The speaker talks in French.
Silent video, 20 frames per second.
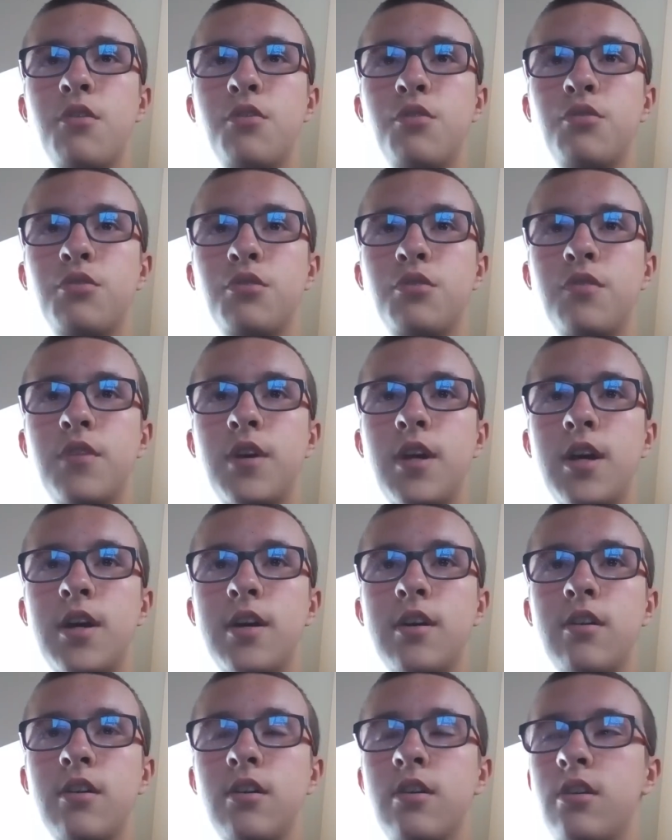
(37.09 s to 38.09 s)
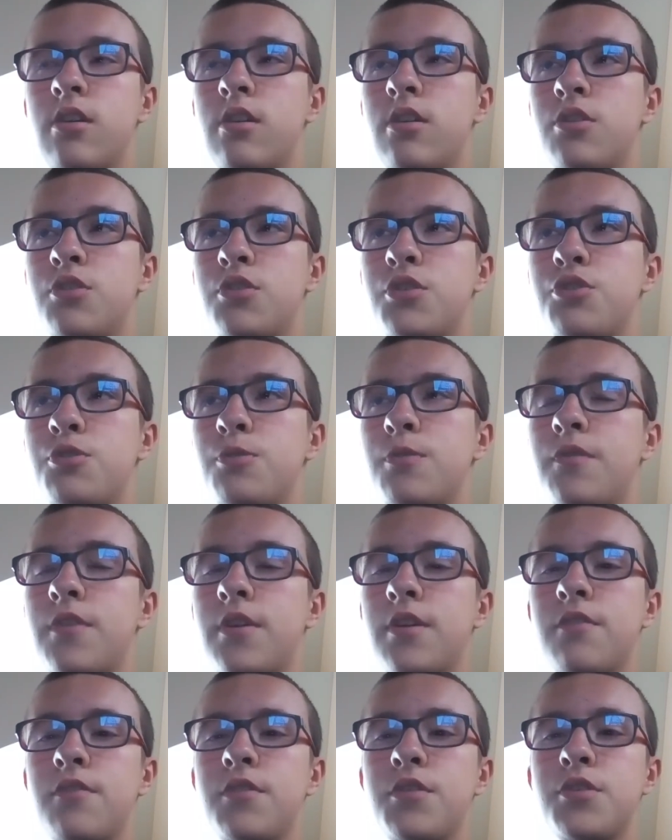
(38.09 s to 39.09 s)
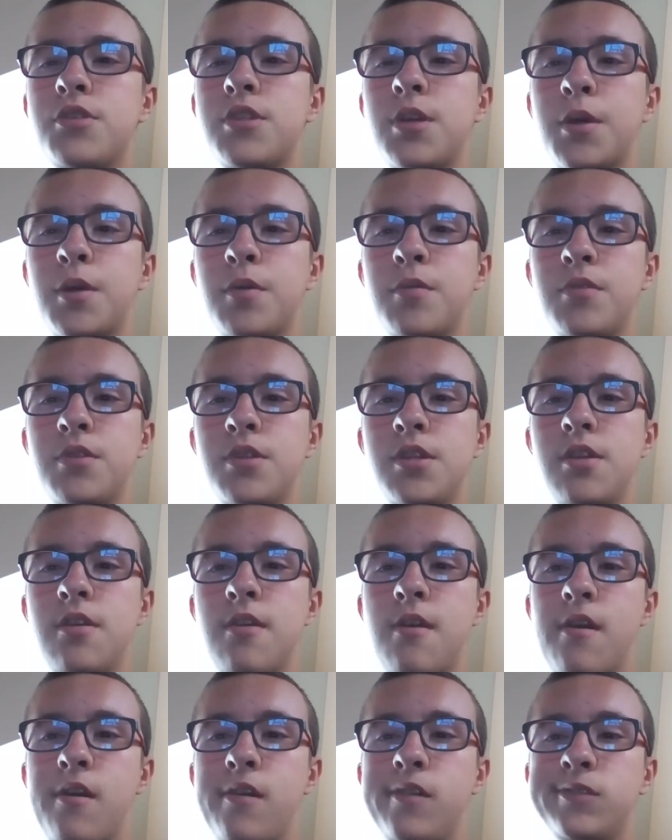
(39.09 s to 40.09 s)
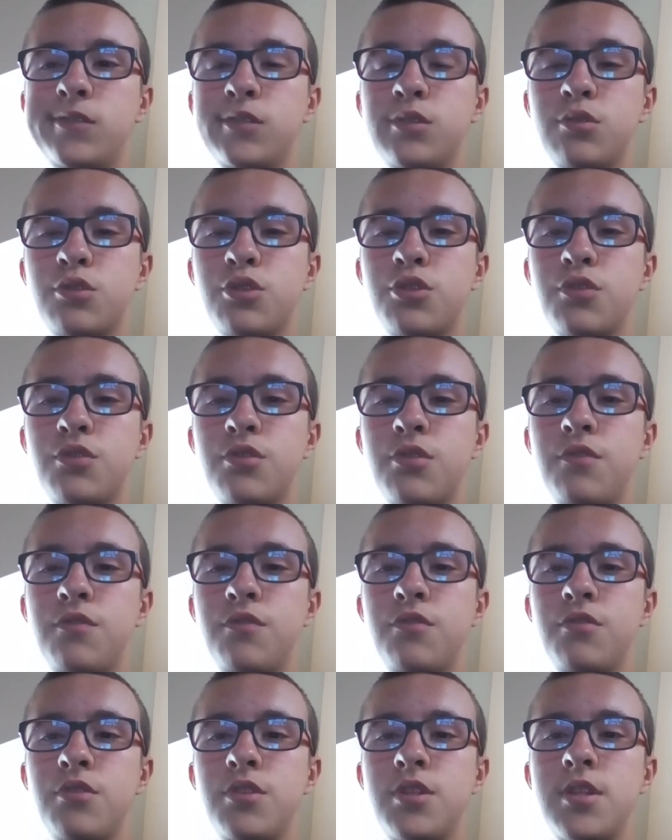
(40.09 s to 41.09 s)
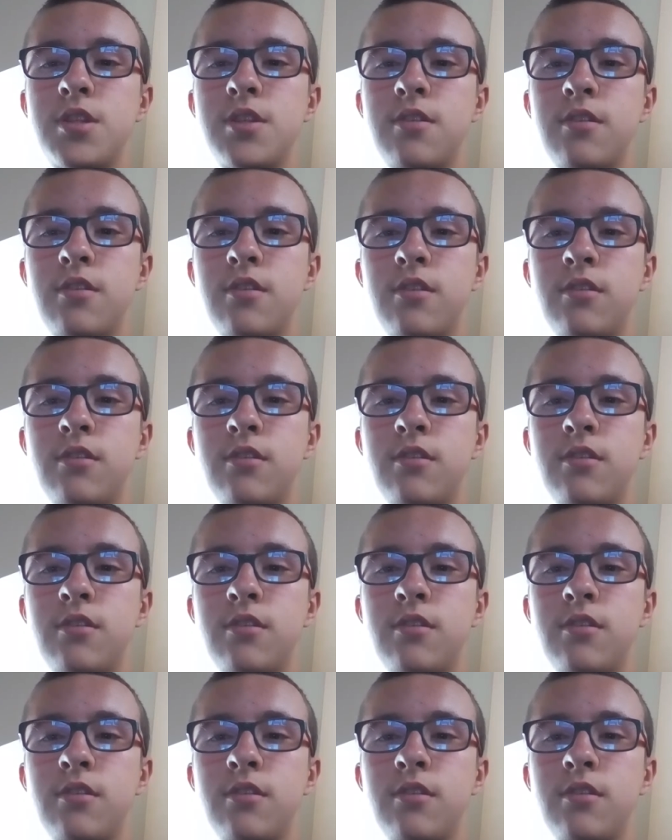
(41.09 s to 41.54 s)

Donc voilà, je vais sûrement faire une vidéo Star après Donc je te vous dis